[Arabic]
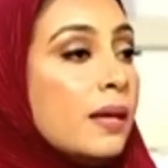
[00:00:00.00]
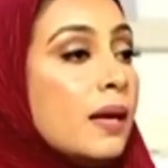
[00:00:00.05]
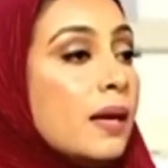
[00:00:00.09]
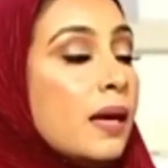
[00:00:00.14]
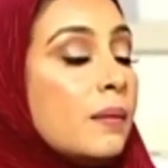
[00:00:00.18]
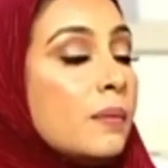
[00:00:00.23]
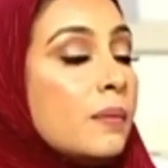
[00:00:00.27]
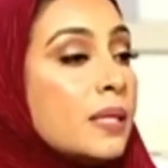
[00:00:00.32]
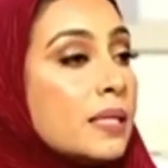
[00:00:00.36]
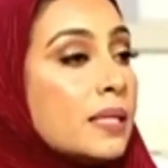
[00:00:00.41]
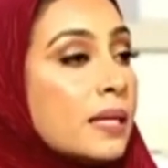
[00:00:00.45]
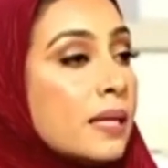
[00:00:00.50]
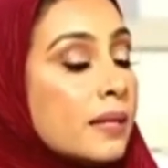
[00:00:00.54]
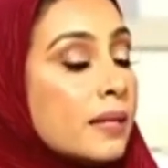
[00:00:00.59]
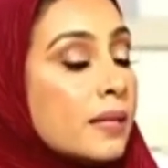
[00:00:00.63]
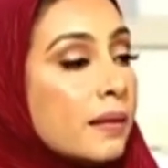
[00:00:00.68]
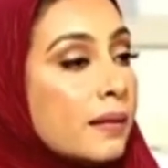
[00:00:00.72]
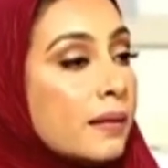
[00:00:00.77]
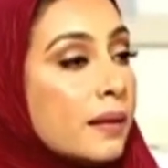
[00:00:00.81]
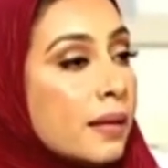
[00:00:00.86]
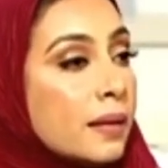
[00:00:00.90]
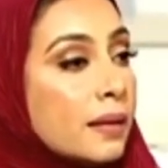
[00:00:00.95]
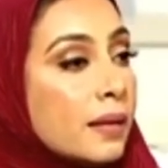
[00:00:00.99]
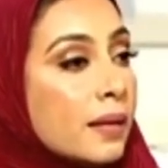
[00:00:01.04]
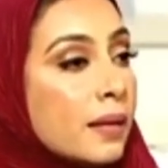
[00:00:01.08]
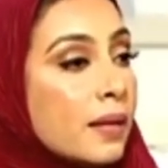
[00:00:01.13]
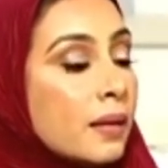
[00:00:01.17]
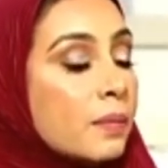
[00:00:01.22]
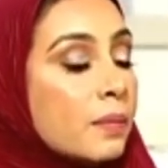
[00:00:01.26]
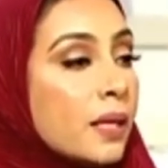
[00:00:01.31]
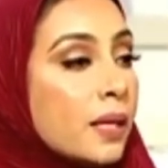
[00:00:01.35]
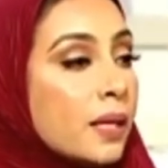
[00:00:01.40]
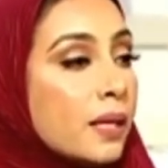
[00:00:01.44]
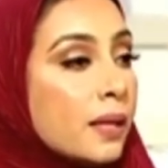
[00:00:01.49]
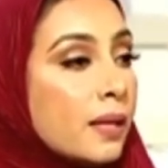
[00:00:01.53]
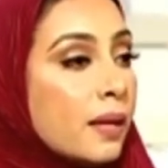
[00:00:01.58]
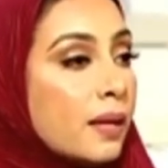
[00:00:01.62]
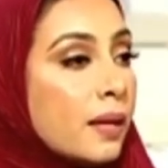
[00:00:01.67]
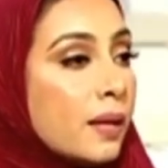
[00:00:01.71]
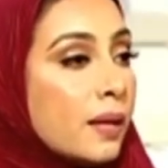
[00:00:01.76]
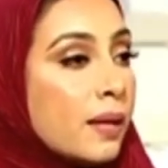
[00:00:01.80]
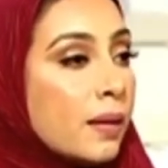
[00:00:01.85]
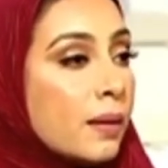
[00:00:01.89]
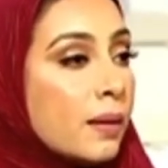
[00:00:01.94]
أما الجائزة الثانية
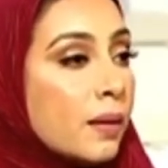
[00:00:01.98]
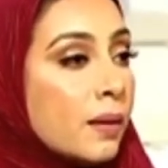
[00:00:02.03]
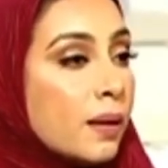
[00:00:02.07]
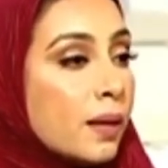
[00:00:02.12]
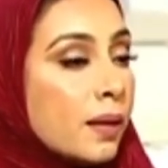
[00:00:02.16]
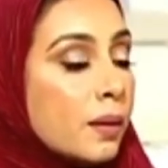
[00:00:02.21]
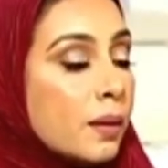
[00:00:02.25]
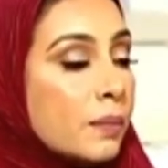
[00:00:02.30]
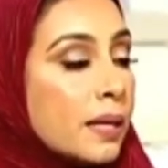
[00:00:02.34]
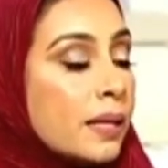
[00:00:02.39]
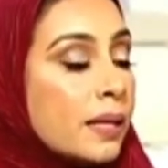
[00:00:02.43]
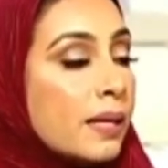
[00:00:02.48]
بقيمة